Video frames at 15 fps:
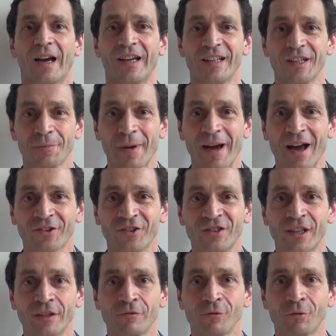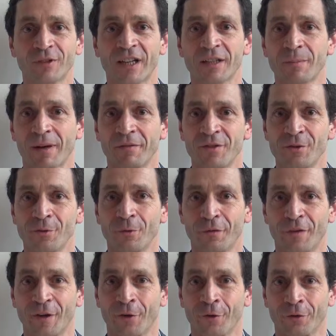Un expert architecte vous contacte par
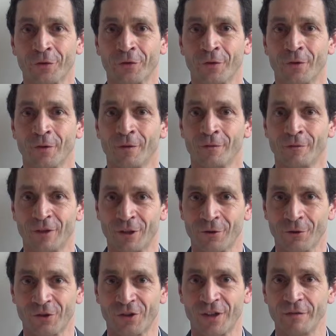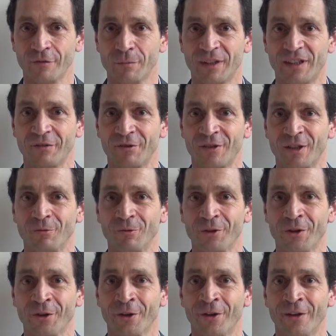visioconférence. Vous décrochez, vous mettez vos
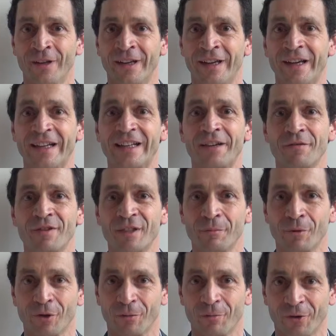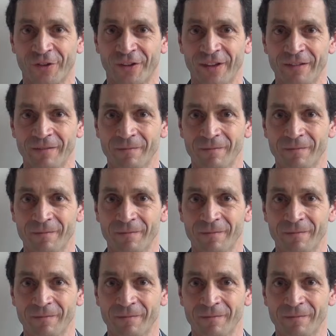écouteurs et la visite peut commencer.